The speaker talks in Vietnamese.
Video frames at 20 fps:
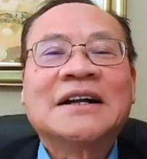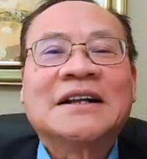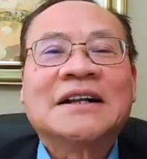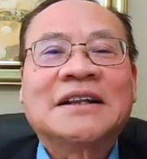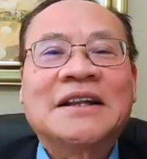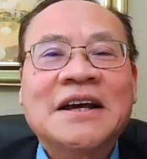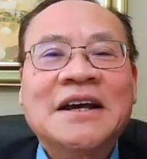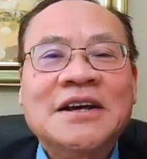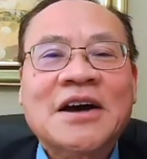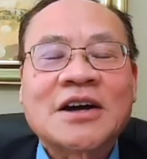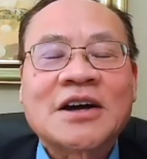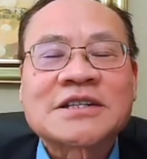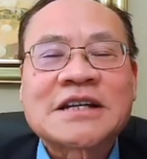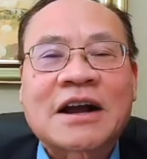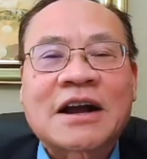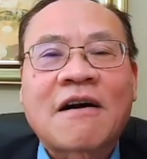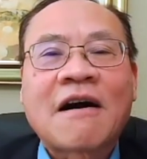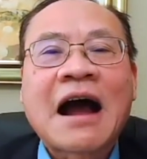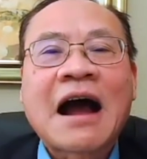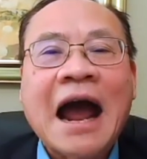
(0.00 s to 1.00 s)
thì họ
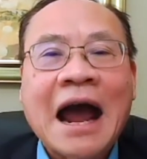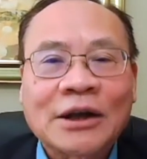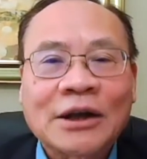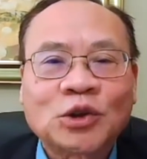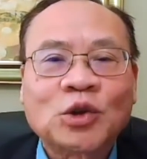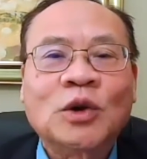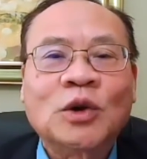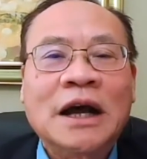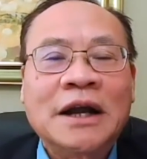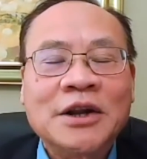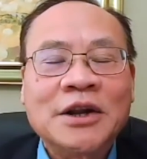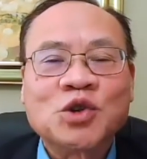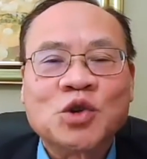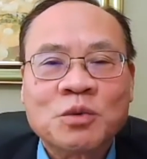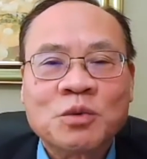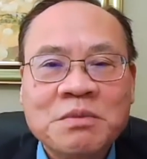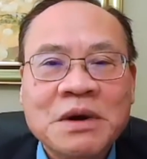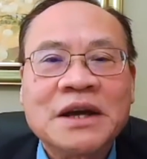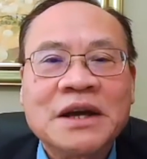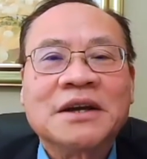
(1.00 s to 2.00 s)
sẽ có hai tuần lễ để
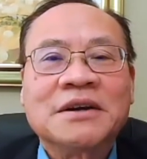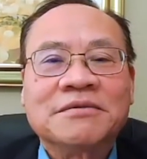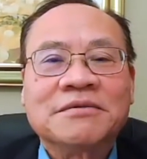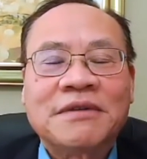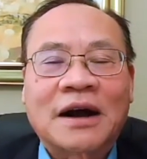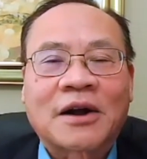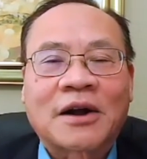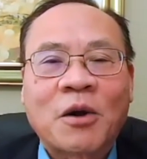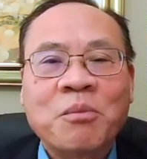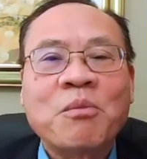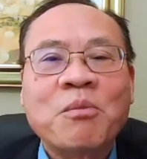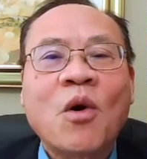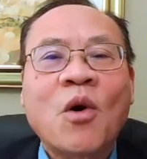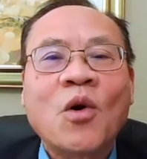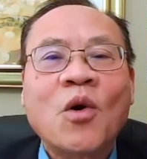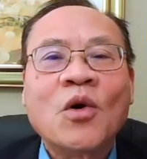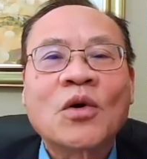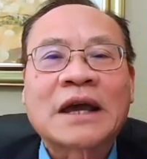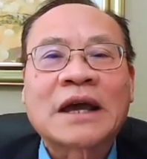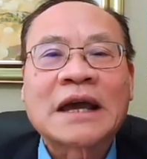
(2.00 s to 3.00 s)
chuẩn bị và công
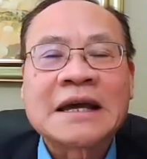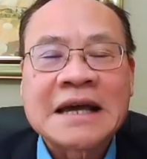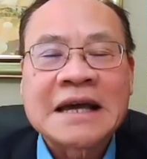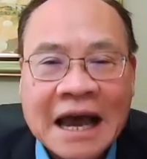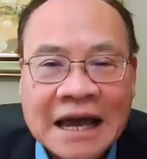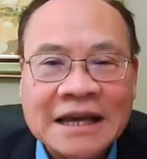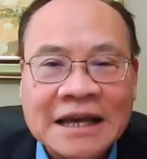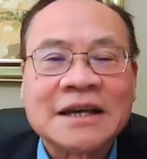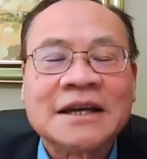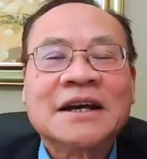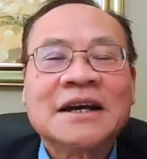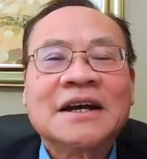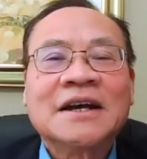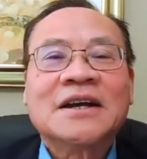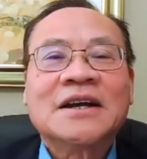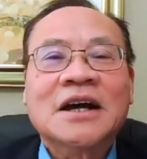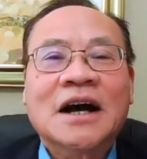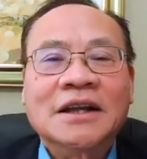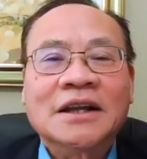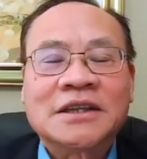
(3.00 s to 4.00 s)
bố cái ngày
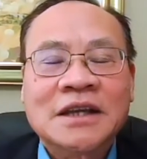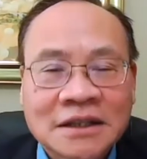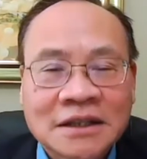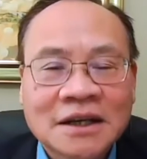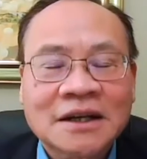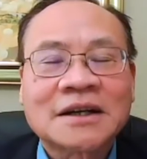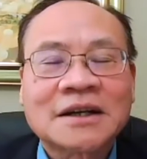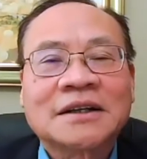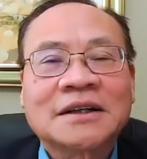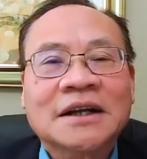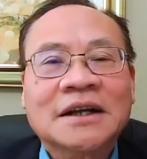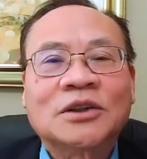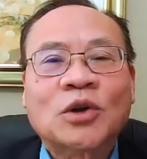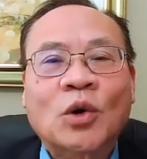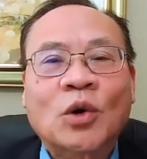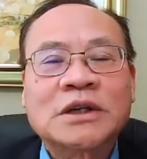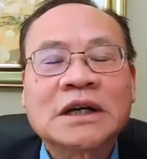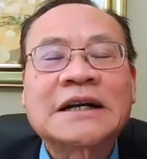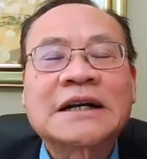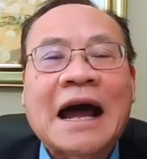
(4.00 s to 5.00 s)
à, chính thức để
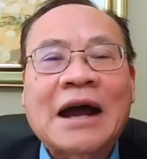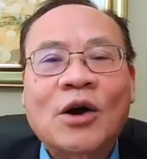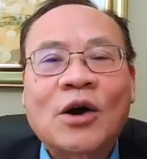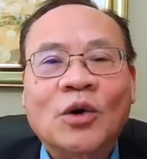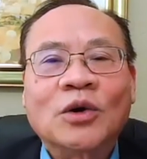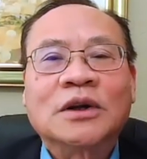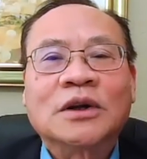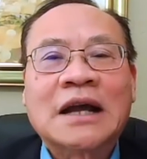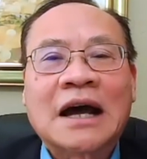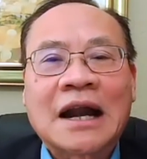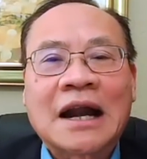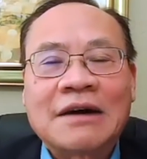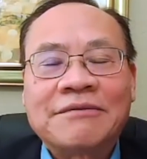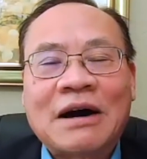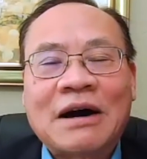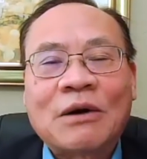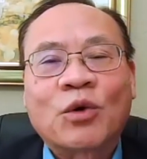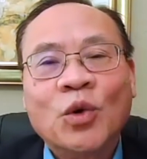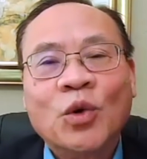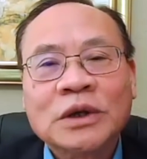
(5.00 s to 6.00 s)
tổ chức đại hội đó là
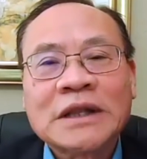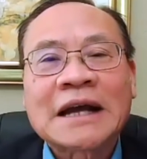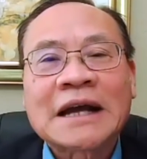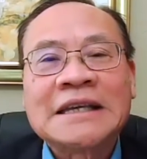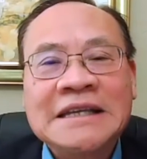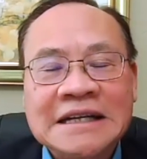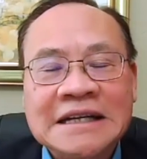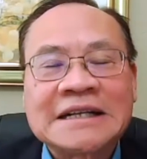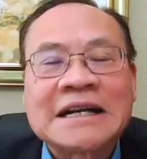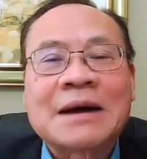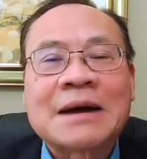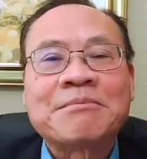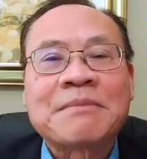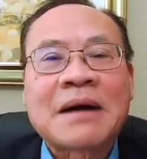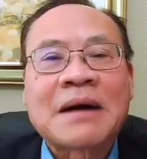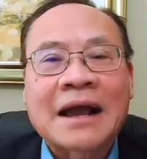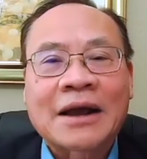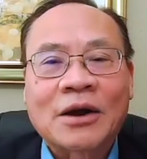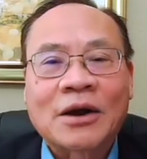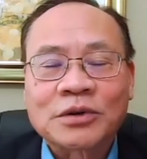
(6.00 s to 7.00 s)
vào cuối tháng giêng năm
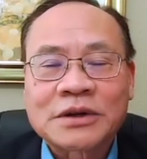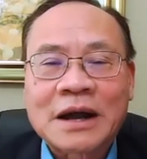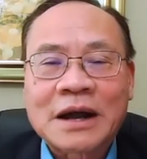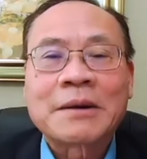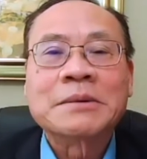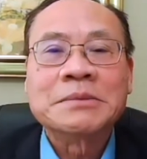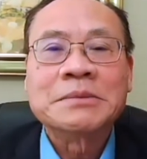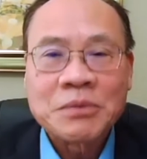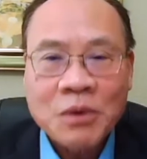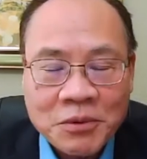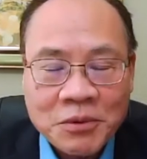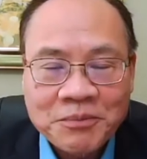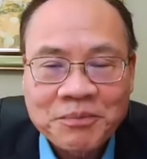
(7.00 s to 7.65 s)
2021